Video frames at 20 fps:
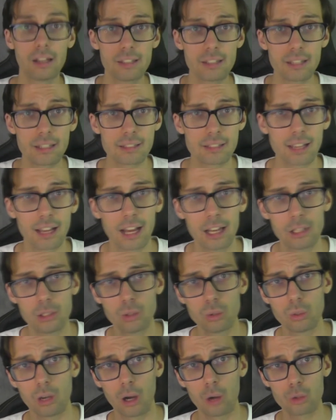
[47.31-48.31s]
Falls ihr das
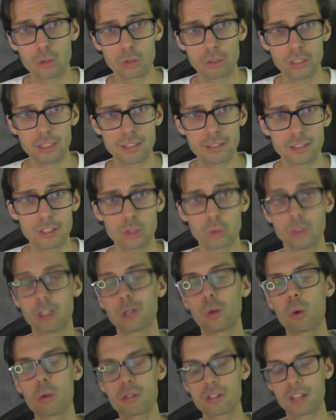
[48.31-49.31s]
Radio ausschließlich
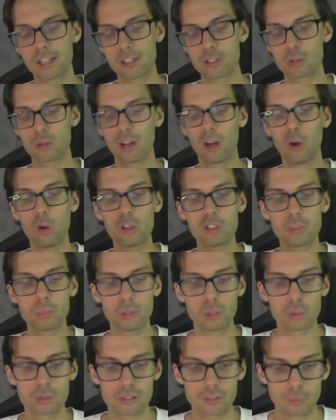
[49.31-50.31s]
oder größtenteils zu
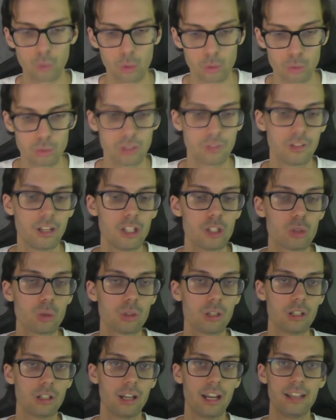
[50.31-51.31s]
Hause benutzen wollt und ihr vielleicht
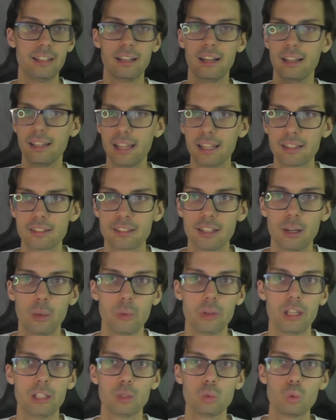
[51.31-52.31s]
sogar eine
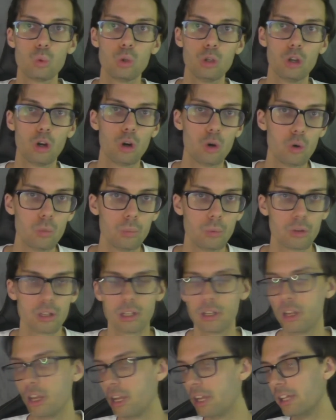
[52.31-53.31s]
Alexa oder ein Google Home
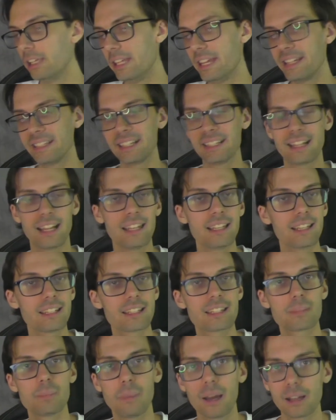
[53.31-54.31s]
oder irgendein
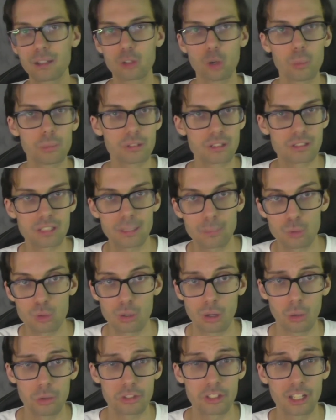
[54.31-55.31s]
anderes Smart Home System
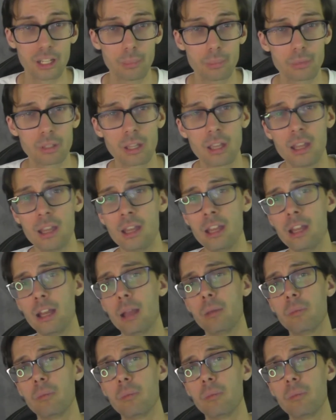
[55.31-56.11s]
zu Hause habt,